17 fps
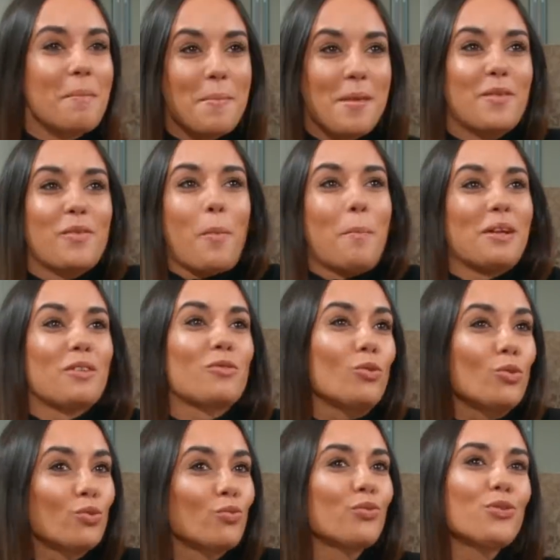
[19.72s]
ils sont pas
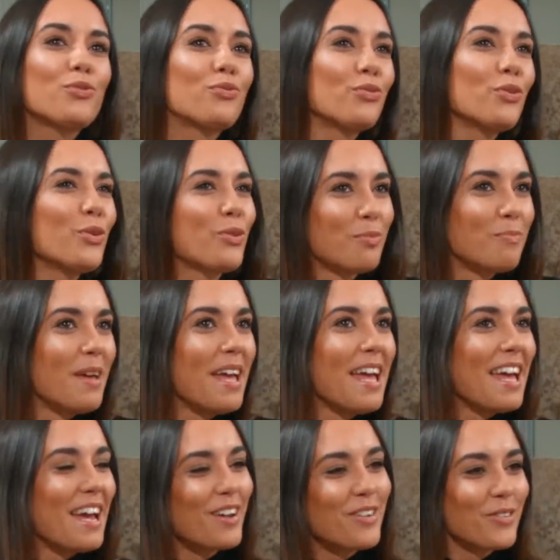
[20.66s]
tous fut-fut,
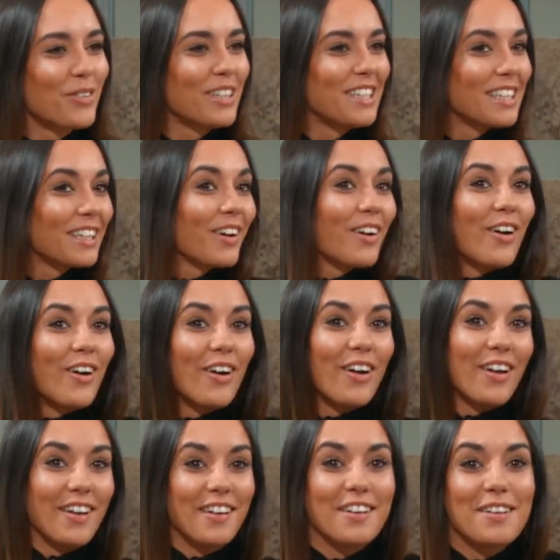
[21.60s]
mais euh, je veux dire,
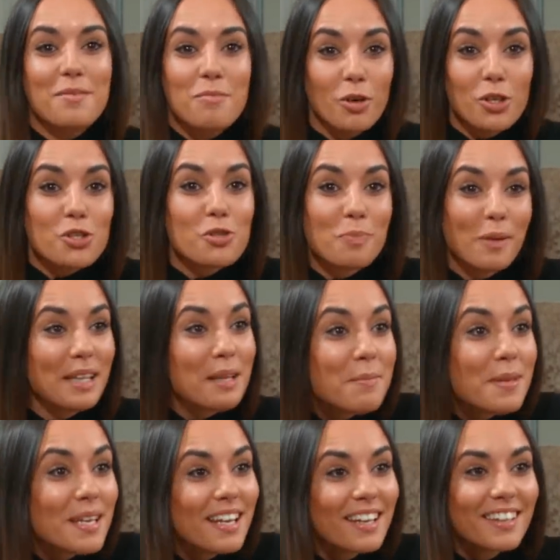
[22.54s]
euh, euh, moi je suis pas
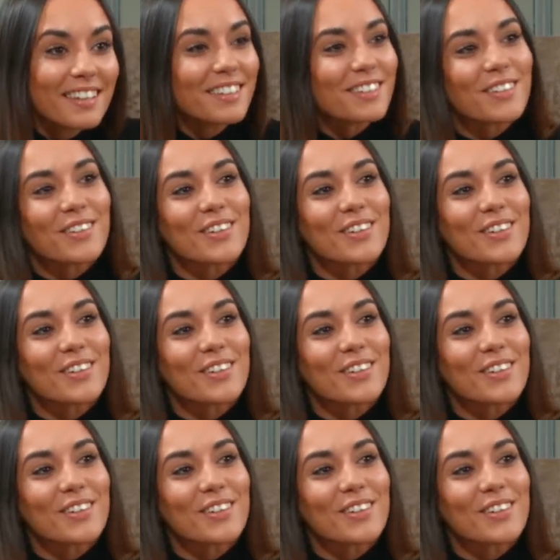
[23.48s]
débile. Et